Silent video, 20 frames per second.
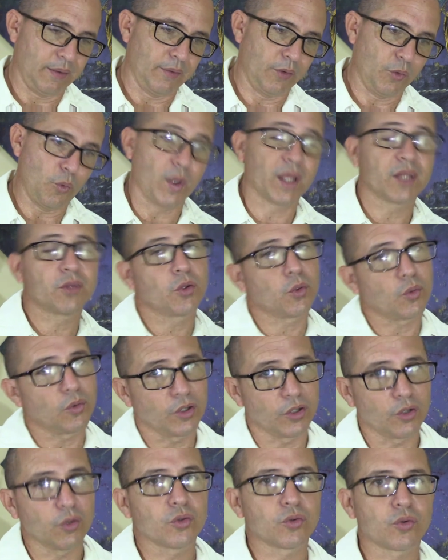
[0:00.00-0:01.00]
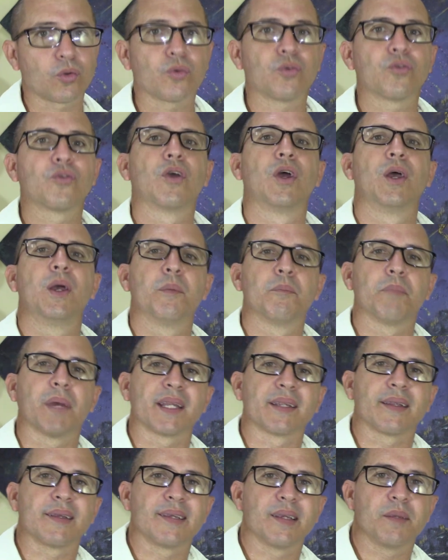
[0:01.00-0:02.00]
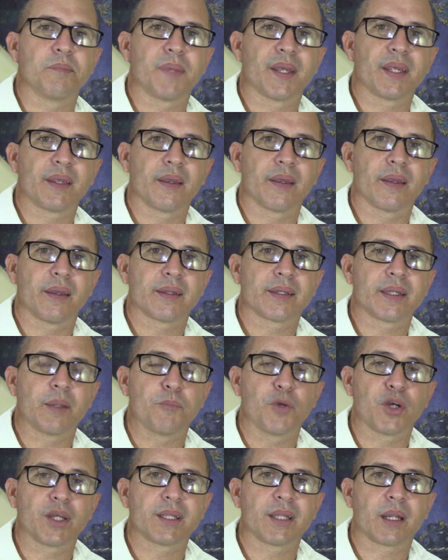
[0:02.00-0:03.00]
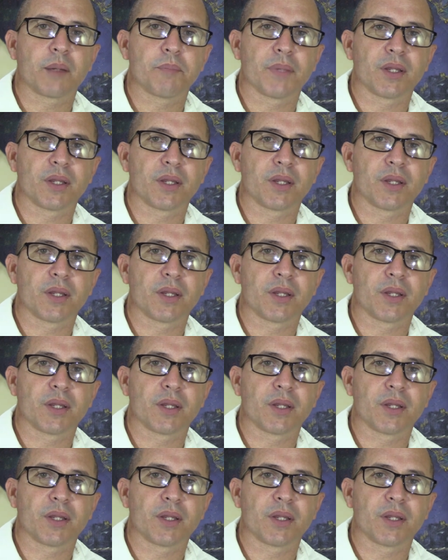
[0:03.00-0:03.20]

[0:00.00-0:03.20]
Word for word: nuestro y otros participen en esta muestra,